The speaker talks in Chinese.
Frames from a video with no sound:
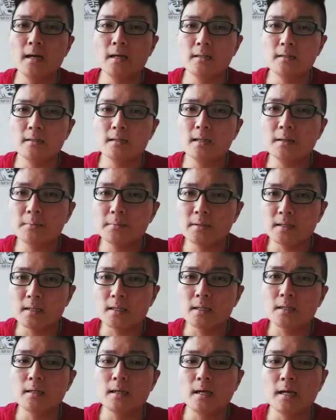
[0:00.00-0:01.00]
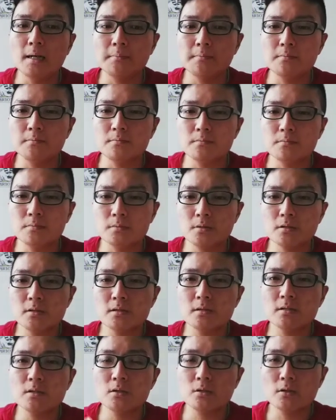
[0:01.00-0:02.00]
那么，嗯，就
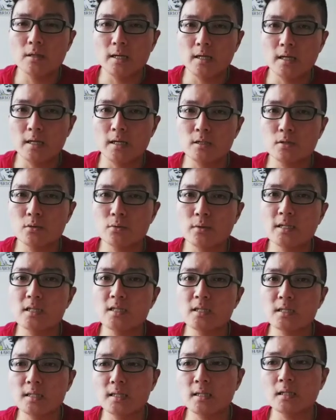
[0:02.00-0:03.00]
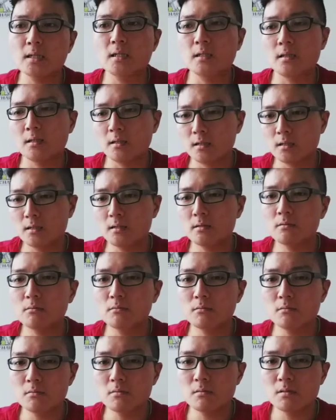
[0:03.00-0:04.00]
是呃，随着那个
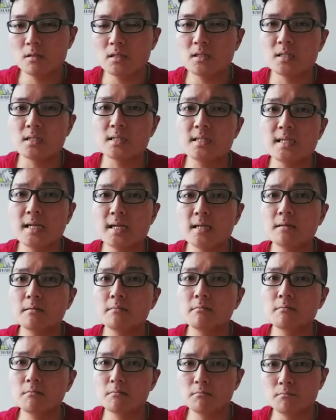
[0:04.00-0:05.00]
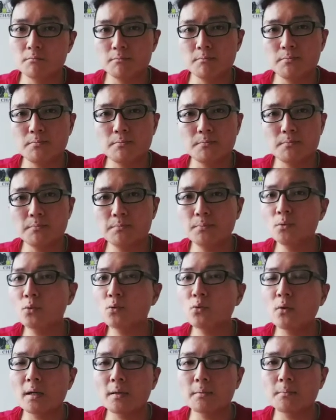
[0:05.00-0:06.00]
时间不
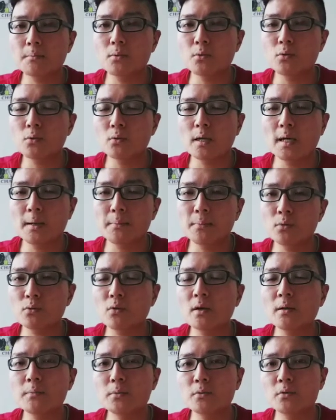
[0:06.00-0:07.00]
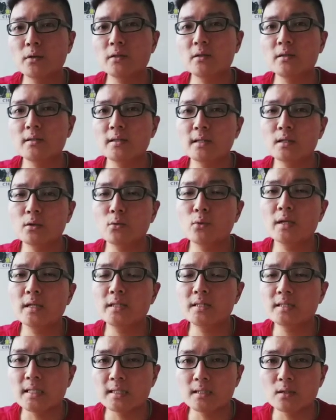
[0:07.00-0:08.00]
断不呃不断不断的那个推
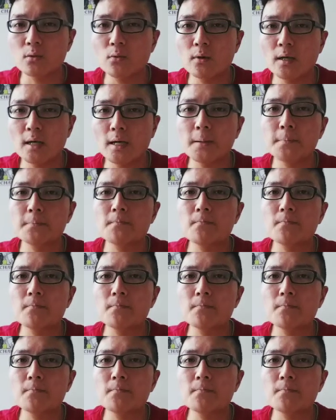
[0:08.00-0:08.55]
展的话。